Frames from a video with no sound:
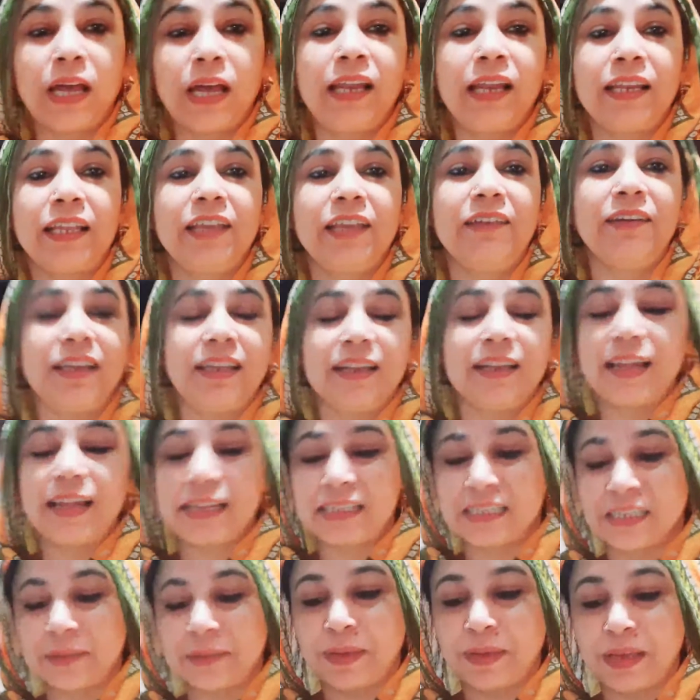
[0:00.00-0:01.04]
हल्की वाली
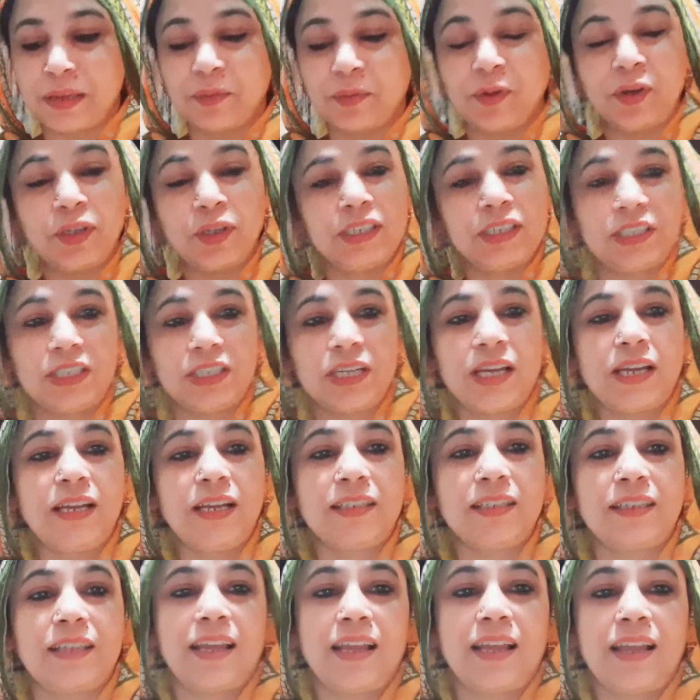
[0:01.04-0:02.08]
रेसिपी है बहुत अच्छा
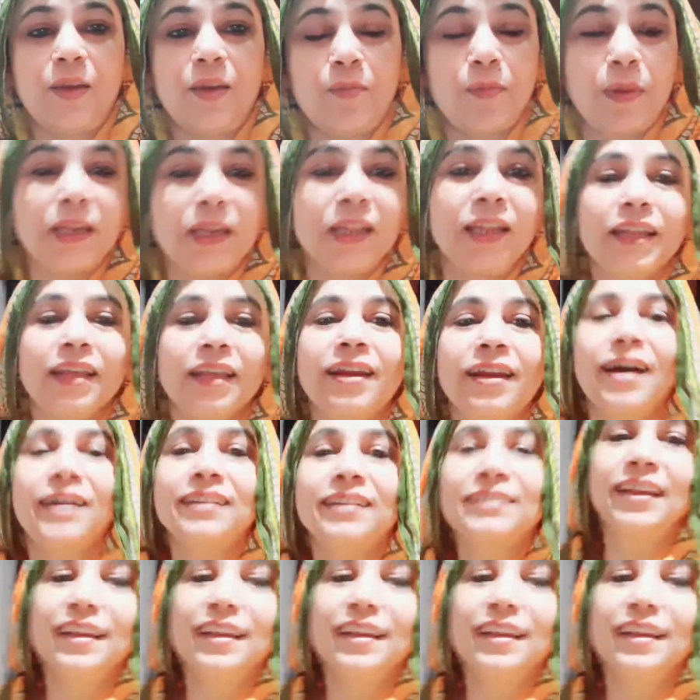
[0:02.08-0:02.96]
लगता है अब पनीर ये रात